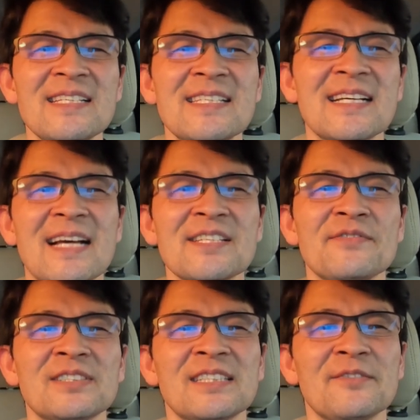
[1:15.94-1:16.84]
E se caso
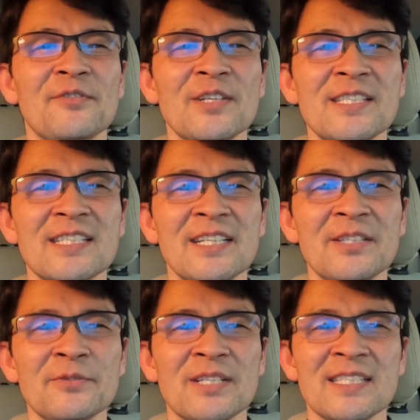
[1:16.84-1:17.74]
você não for
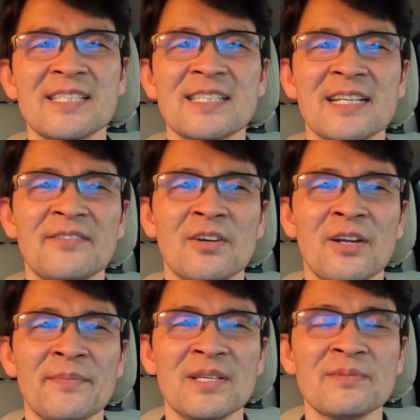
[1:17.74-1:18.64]
inscrito, já se inscreva
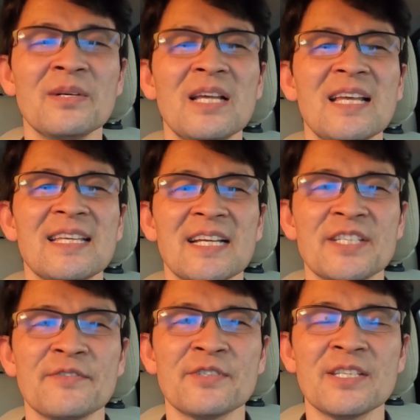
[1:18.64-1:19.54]
agora mesmo e
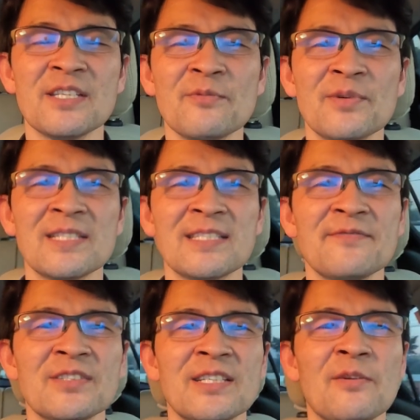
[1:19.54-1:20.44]
ative o sininho, pois
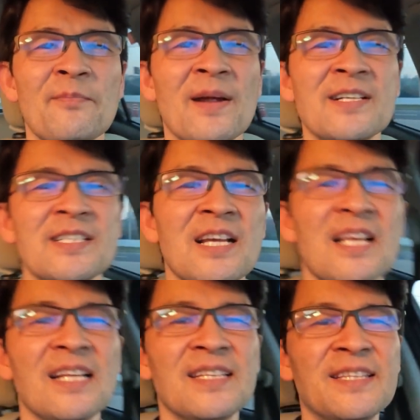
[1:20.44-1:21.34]
assim você não perde
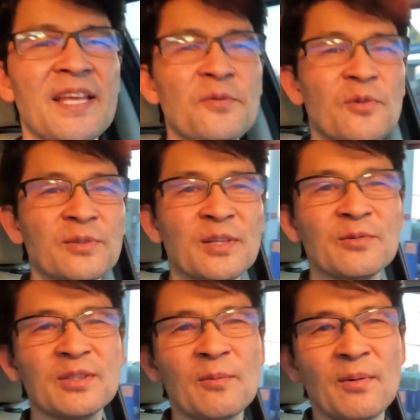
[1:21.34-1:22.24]
nem o
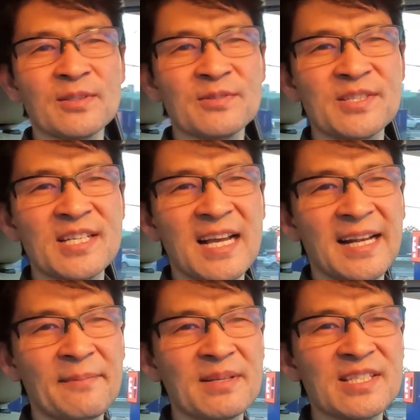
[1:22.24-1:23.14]
conteúdo que eu posto
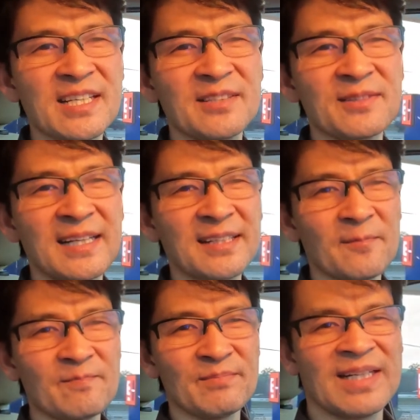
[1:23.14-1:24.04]
diariamente aqui no
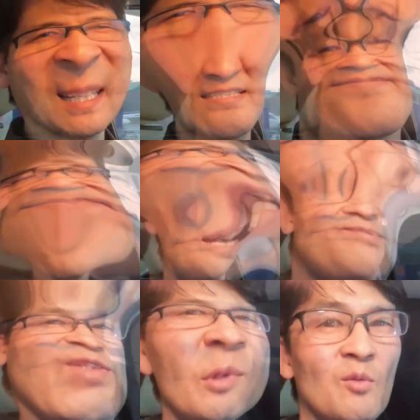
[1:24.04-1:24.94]
canal, beleza? Fala
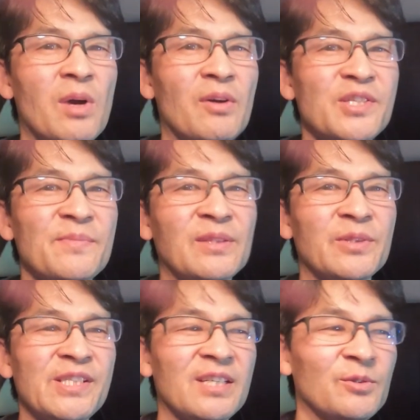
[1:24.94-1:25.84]
pessoal, uma ótima
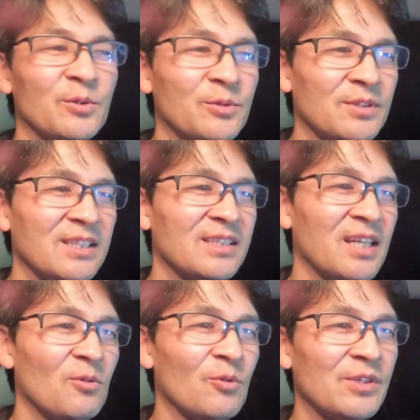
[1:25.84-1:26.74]
noite a todos.
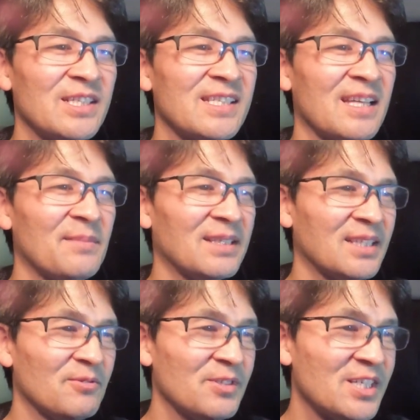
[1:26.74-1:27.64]
Então, hoje,
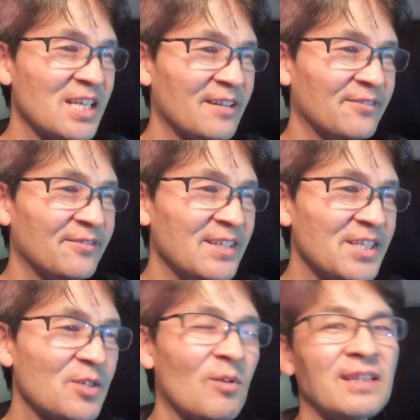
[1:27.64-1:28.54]
sabadão, dia
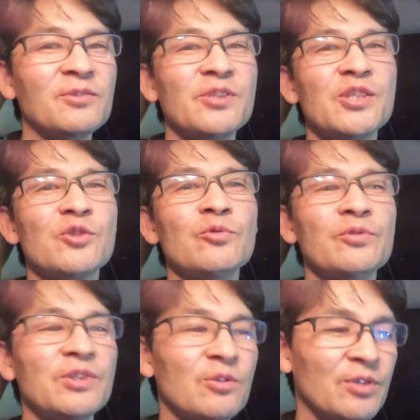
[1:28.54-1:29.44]
24 de
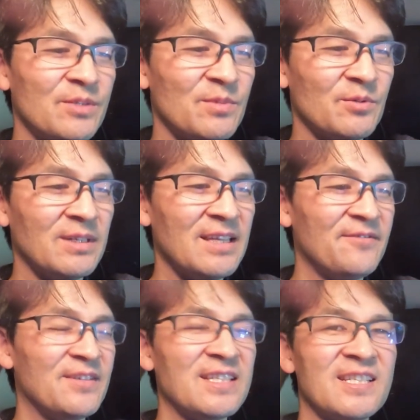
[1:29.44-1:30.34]
junho de
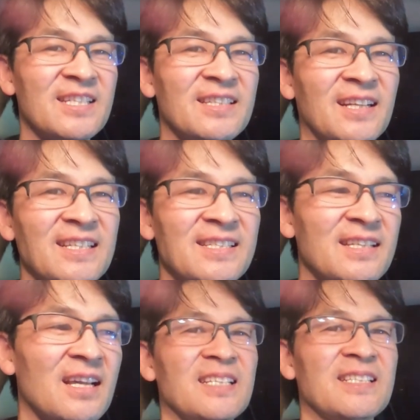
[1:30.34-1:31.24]
2023,
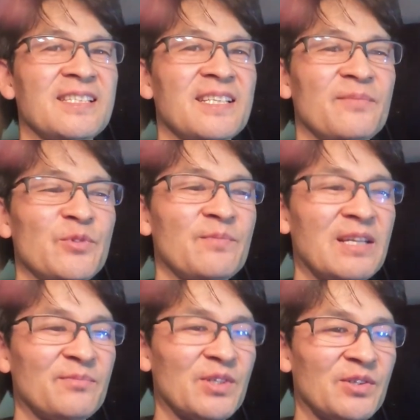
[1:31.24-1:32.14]
iniciamos
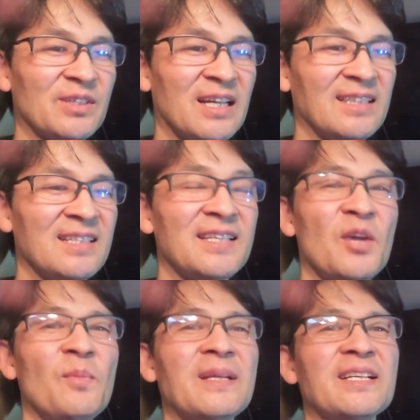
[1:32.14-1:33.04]
mais uma jornada.
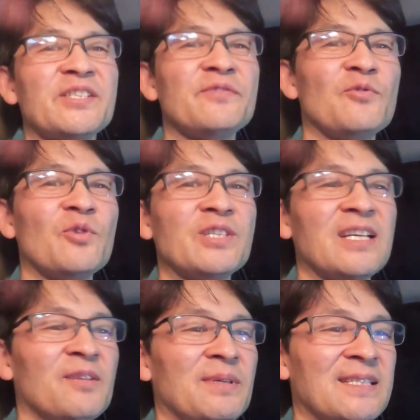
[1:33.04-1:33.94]
Liguei o aplicativo hoje,
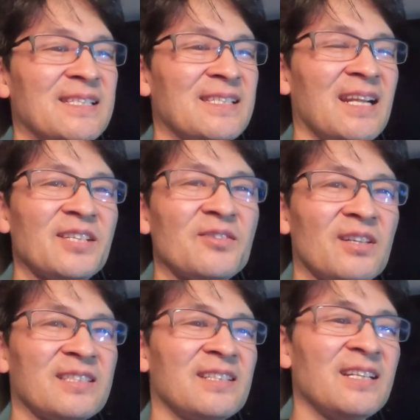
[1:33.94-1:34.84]
era umas 3
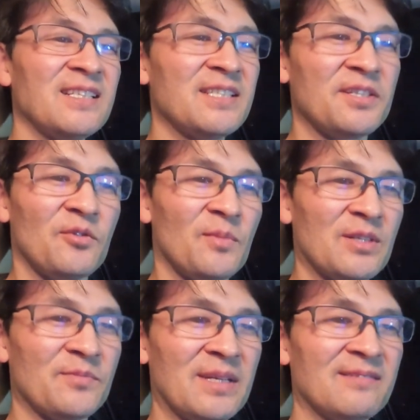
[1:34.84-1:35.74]
horas, 3 e 5
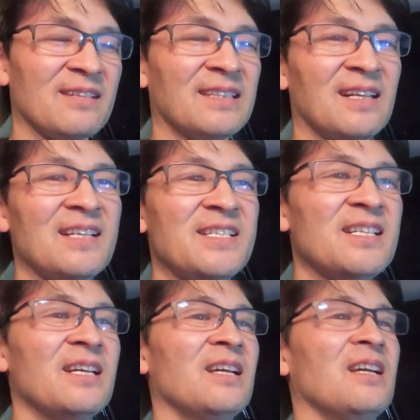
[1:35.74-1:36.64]
mais ou menos da
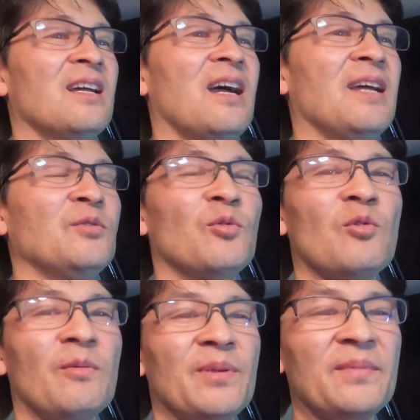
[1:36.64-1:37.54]
tarde. Aí
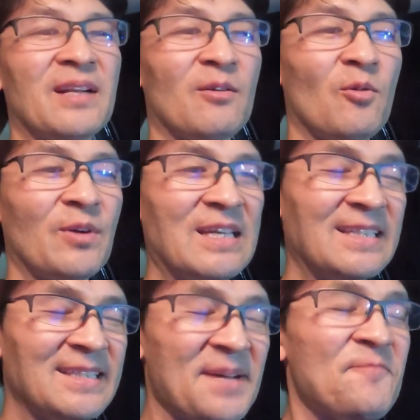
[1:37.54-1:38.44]
tocou a primeira
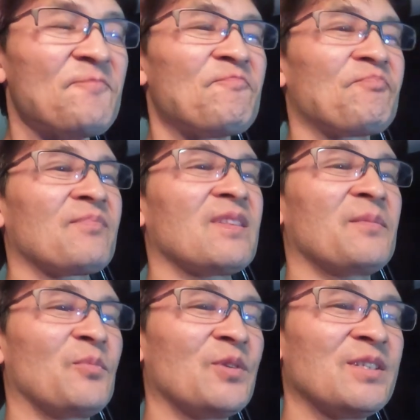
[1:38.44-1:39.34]
corrida
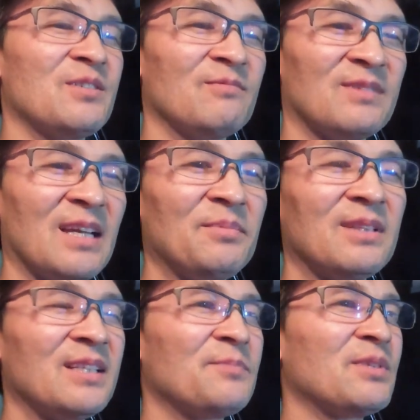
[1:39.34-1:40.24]
depois de um tempo,
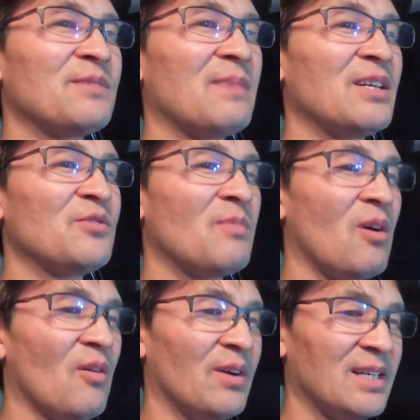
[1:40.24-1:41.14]
né, depois de mais de
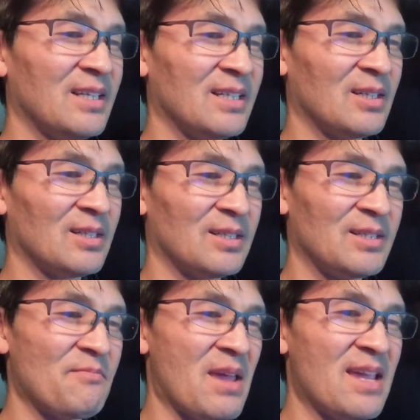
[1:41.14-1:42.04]
uma hora
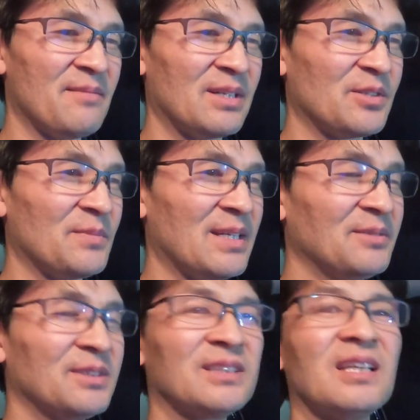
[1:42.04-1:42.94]
e meia mais ou
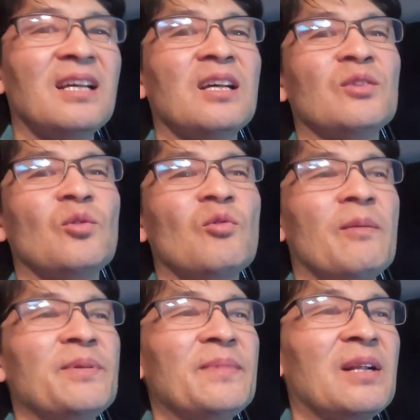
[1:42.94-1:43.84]
menos, tocou
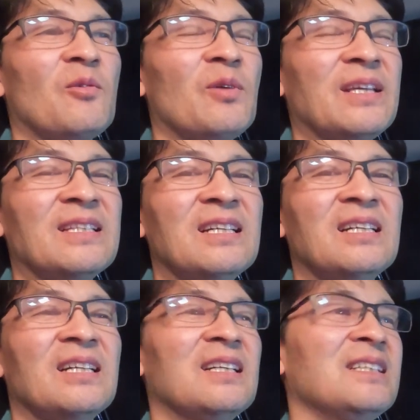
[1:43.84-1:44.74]
a primeira corrida
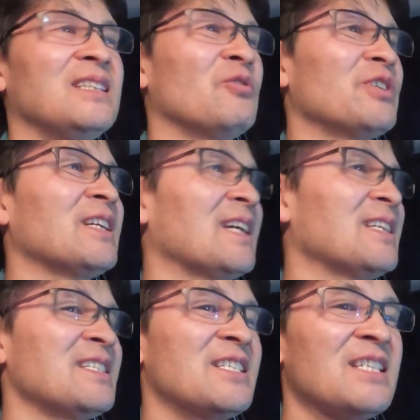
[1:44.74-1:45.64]
e eu cheguei
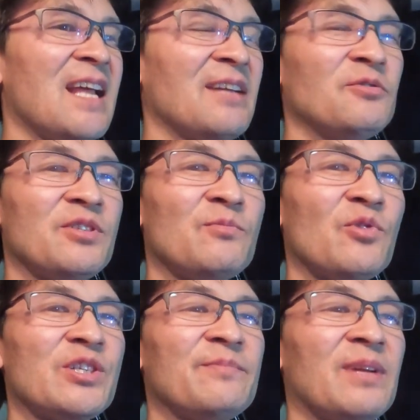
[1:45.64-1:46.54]
aqui direto de
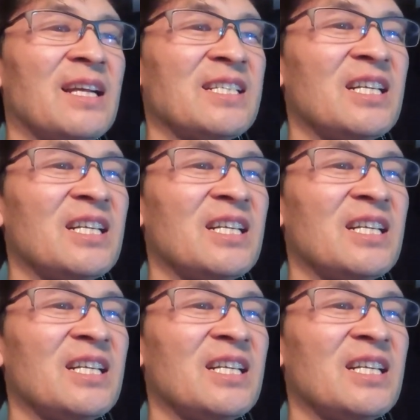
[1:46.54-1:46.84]
Mogi para